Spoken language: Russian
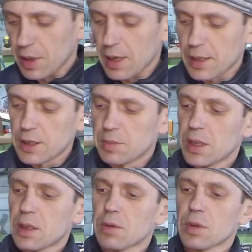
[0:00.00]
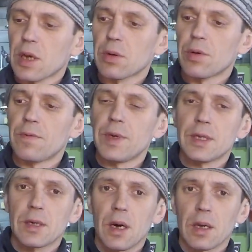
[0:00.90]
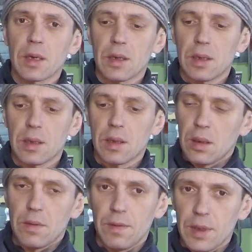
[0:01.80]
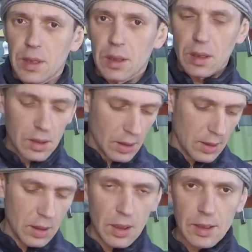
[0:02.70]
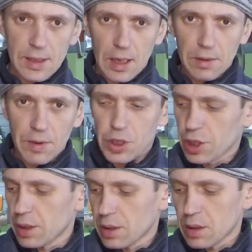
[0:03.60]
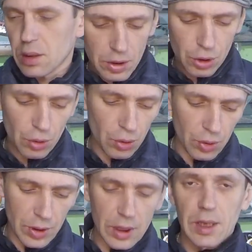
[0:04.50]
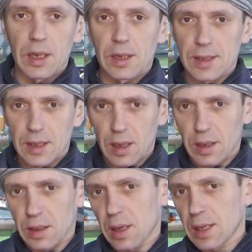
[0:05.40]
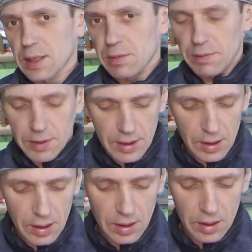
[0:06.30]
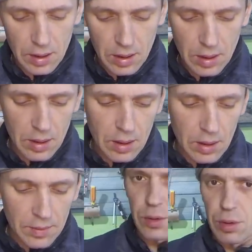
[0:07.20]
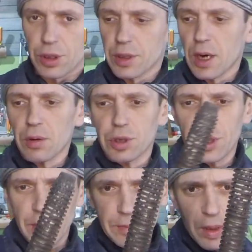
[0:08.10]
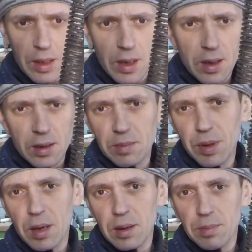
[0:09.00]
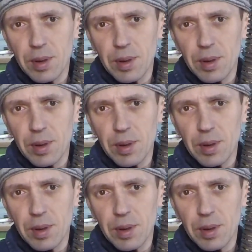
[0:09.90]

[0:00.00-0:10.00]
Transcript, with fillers: механизма это вот такой винт с гайкой. Винт этот от задвижки, чугунные такие старые, газовые, водяные. Тут очень хорошая резьба, как она правильно,